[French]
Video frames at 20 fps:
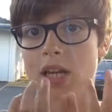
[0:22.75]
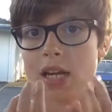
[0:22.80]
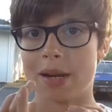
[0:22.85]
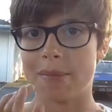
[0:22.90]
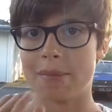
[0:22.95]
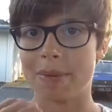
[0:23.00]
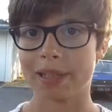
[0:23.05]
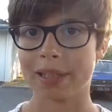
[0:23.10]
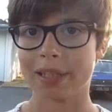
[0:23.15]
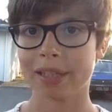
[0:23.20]

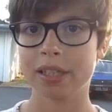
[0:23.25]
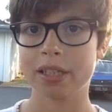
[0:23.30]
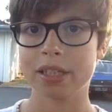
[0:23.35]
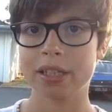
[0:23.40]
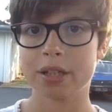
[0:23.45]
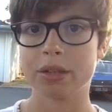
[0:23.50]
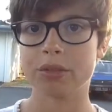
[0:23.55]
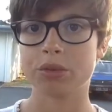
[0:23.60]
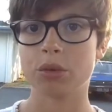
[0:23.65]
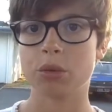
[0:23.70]
La batterie
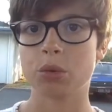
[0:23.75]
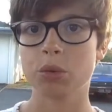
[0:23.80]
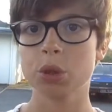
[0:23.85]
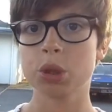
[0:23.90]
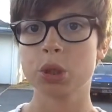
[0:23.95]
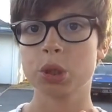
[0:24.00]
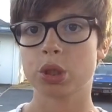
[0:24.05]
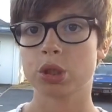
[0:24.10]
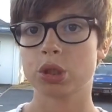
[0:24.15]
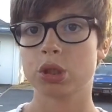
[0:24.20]
clignote
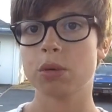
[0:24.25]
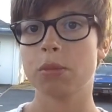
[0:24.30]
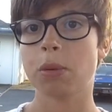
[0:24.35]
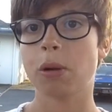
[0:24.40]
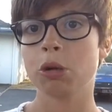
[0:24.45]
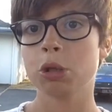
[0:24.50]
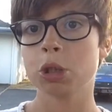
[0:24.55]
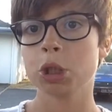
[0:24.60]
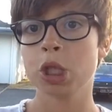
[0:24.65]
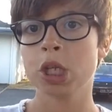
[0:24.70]
rouge quand je le
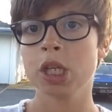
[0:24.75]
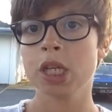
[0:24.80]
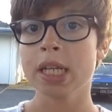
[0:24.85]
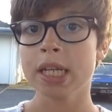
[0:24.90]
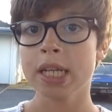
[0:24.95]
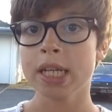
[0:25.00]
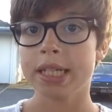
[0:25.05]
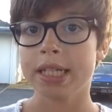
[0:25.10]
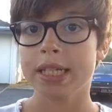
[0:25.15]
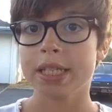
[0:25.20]
branche
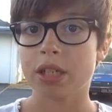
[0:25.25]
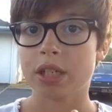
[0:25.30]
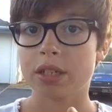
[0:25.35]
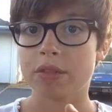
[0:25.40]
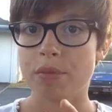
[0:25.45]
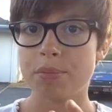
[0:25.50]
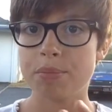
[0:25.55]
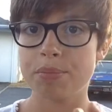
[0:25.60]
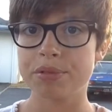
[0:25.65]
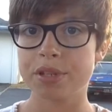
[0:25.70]
et genre,
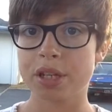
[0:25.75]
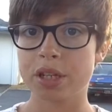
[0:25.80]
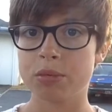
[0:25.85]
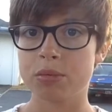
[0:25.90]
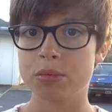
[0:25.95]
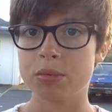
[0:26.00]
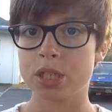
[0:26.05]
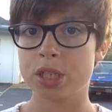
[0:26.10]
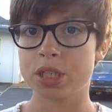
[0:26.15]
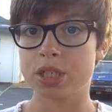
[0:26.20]
plus
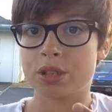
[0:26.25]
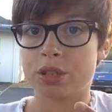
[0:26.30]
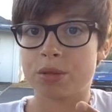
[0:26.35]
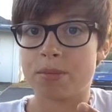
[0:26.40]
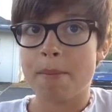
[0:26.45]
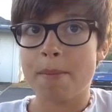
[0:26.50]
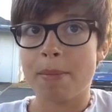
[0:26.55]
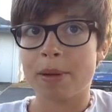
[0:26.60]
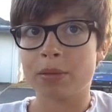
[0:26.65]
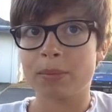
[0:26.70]
s'allumer. Je suis
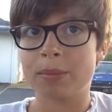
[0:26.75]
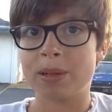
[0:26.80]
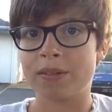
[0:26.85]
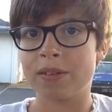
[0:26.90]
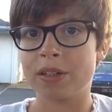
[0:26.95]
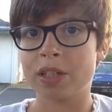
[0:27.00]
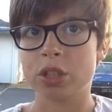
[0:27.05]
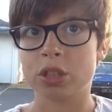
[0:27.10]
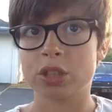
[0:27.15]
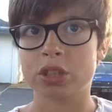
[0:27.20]
même pas tombé
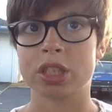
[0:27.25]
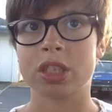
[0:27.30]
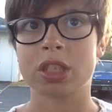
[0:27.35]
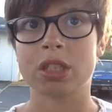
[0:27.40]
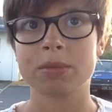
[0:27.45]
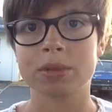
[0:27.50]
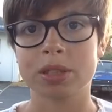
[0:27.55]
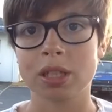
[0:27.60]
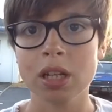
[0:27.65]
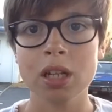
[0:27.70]
avec. Genre, j'étais
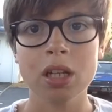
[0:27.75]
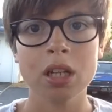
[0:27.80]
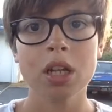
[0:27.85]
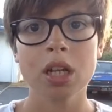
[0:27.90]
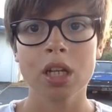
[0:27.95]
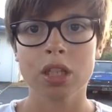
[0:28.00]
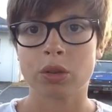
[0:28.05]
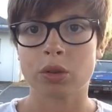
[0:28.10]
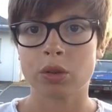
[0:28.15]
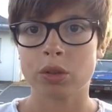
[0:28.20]
comme ça,
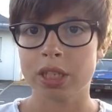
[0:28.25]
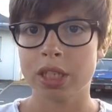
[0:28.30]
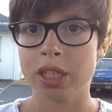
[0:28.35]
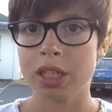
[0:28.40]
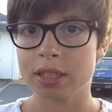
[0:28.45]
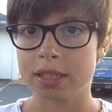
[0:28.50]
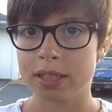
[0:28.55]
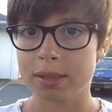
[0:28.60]
tranquille.